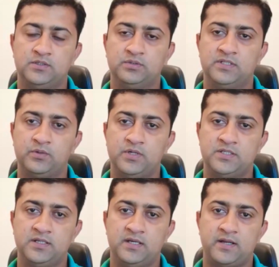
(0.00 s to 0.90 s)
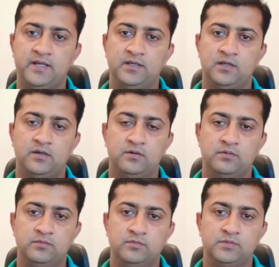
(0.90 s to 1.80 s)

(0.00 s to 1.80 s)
जो इसकी लोकेशन है राइट नाउ